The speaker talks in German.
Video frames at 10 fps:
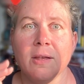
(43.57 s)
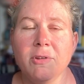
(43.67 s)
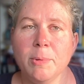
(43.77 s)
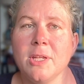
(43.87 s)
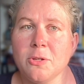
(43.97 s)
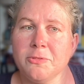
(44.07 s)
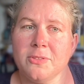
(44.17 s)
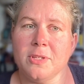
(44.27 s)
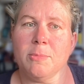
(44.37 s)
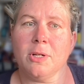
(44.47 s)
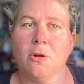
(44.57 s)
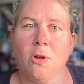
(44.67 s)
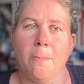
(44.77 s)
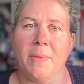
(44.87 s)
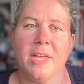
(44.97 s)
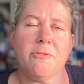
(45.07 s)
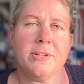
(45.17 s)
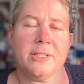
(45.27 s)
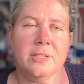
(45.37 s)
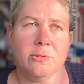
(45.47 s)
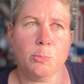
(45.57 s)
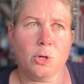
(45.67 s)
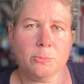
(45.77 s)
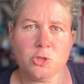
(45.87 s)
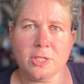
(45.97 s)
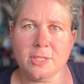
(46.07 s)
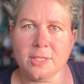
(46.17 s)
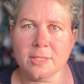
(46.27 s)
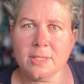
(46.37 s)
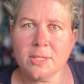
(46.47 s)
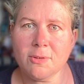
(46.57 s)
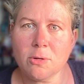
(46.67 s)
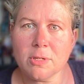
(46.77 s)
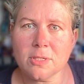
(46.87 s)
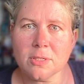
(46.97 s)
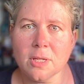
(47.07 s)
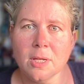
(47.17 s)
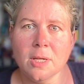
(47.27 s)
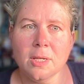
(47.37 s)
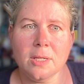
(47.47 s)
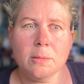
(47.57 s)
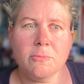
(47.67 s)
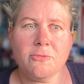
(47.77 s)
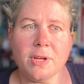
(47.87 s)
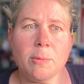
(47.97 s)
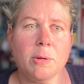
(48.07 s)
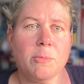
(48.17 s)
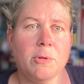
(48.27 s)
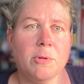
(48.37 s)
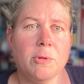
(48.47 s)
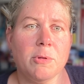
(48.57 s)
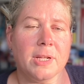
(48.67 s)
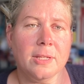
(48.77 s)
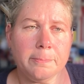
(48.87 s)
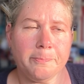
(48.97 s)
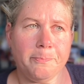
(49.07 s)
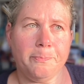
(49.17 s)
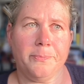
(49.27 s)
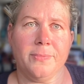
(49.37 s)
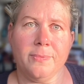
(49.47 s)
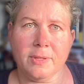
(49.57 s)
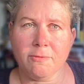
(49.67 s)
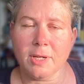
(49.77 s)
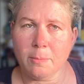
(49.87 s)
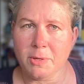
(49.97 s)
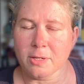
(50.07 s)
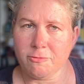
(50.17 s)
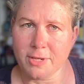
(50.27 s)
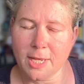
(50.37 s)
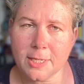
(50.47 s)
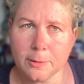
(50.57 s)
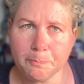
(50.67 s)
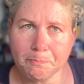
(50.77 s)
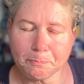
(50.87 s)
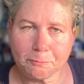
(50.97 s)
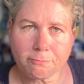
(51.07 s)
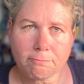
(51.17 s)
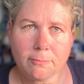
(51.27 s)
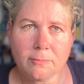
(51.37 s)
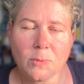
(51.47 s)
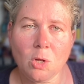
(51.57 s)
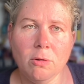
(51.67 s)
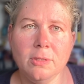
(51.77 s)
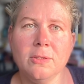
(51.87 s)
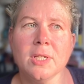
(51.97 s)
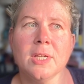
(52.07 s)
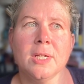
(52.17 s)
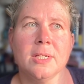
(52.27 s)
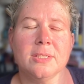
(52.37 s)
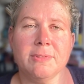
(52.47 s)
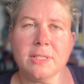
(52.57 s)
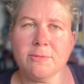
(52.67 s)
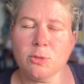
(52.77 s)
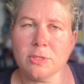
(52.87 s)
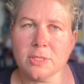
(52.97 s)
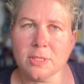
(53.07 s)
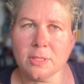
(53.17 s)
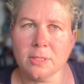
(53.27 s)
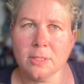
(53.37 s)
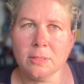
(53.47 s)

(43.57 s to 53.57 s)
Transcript: Wie bin ich auf das Thema gekommen? Effektive Prompt-Strategien. Ich war heute im Freibad mit meinen Kindern. Wir haben hier Ferien und das Wetter war heute